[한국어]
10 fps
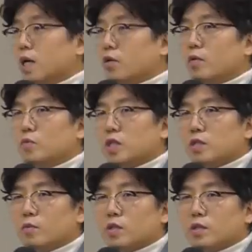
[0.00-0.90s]
학교의
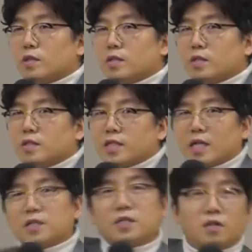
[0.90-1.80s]
문제점을
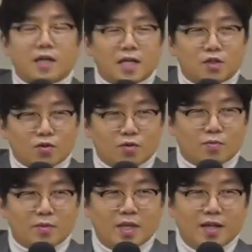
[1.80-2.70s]
딱 지적하긴
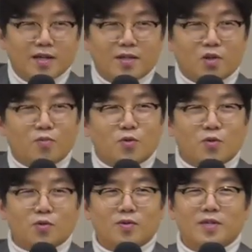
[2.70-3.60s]
조금
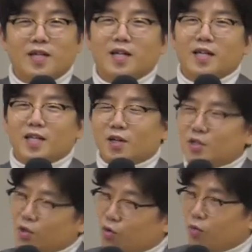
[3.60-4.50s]
너무
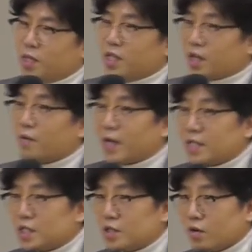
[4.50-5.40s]
이런저런 고민들이 되게
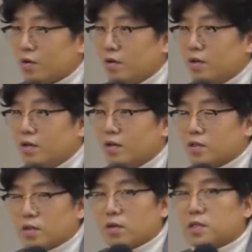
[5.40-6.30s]
많으시죠.
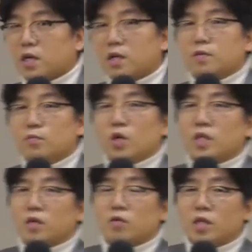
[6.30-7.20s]
저, 제가
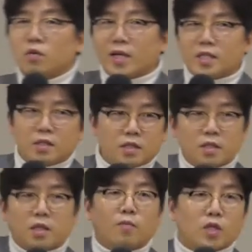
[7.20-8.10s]
근무하는 학교는 이걸 완전히
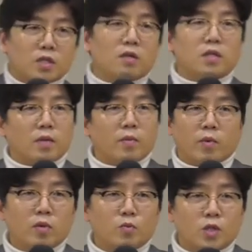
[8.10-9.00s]
시스템화 시켰기 때문에
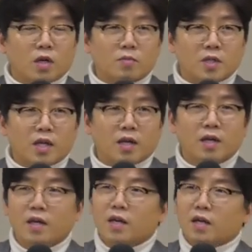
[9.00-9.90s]
별로 문제가
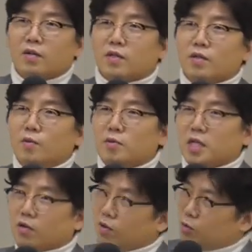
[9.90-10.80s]
없는데,
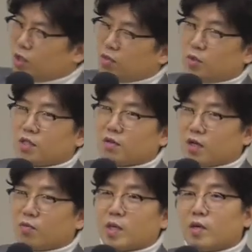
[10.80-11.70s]
뜬금없이 학교의 문제점
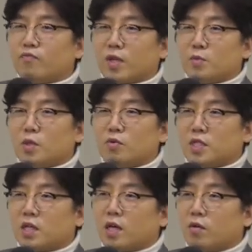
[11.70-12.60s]
지적하고 막 이게
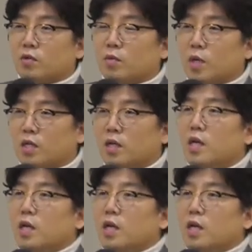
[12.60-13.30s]
부담스러우시잖아요. 그러면